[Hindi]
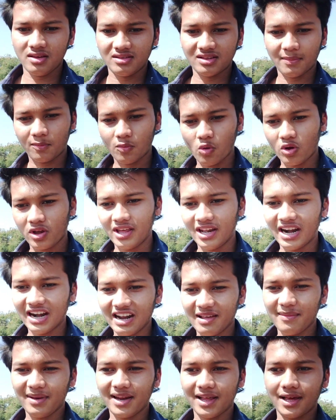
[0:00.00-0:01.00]
सबको
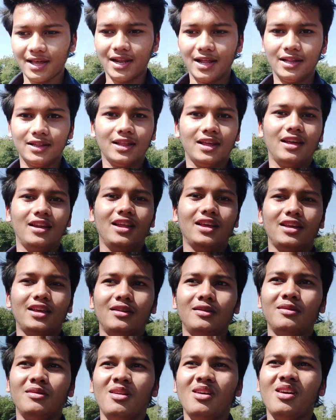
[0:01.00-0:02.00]
गिराने में लगे रहते हैं
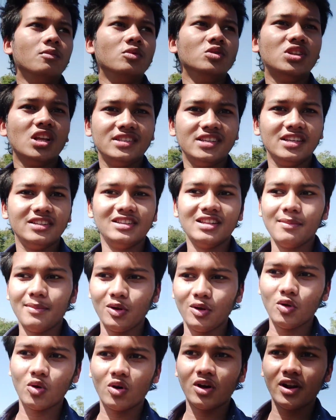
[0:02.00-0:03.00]
लेकिन मुझे जितने भी
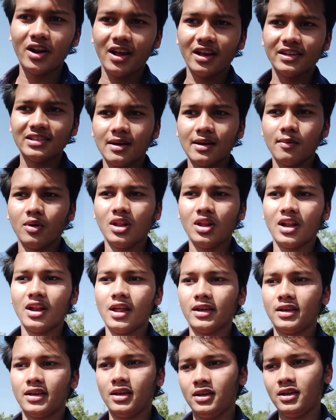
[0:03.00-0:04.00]
लोगों ने ऐसा बोला
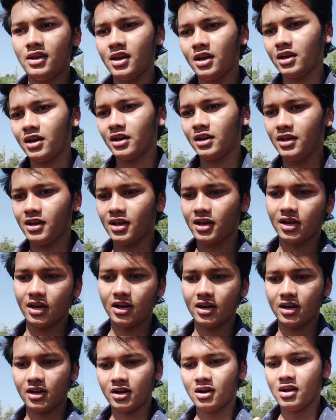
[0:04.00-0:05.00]
ना कि ये कर ये
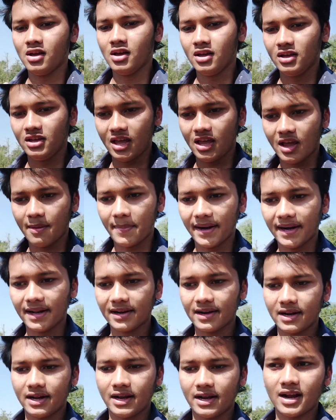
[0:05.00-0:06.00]
कर ये बेटर
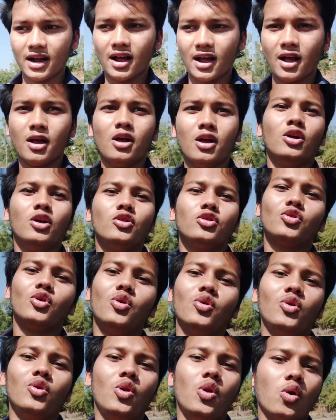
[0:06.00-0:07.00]
रहेगा तो
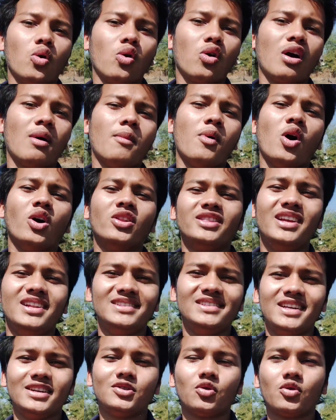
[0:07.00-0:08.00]
उन लोगों का बहुत
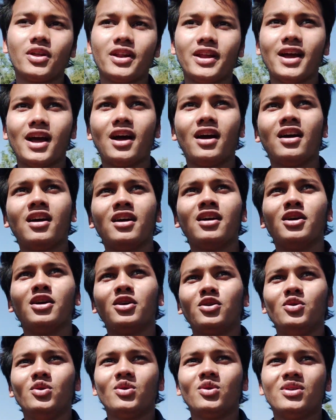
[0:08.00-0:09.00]
दिल से शुक्रिया
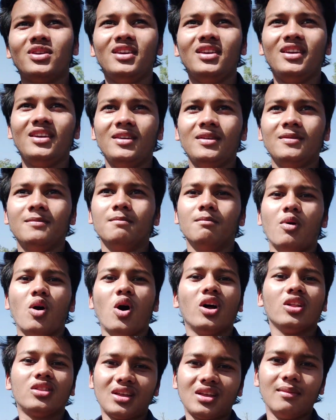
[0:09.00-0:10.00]
क्योंकि
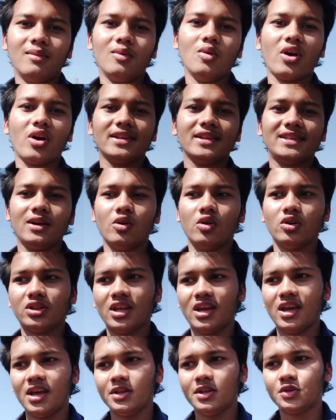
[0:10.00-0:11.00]
बहुत कम लोग ऐसे
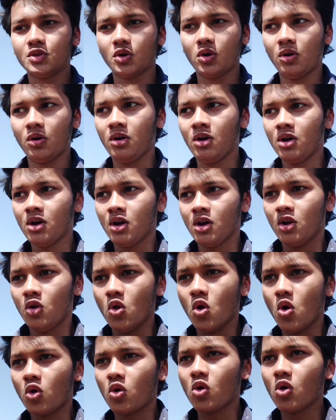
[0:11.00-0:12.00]
होते हैं जो
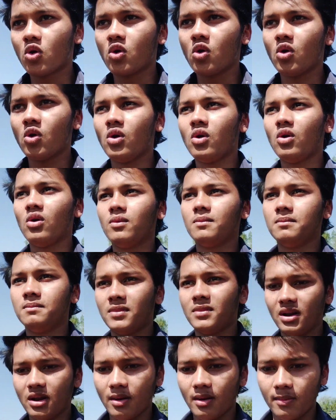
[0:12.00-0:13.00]
लोगों को
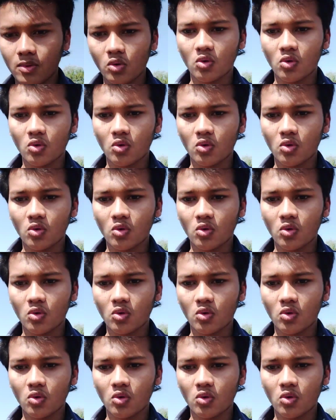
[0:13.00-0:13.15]
मतलब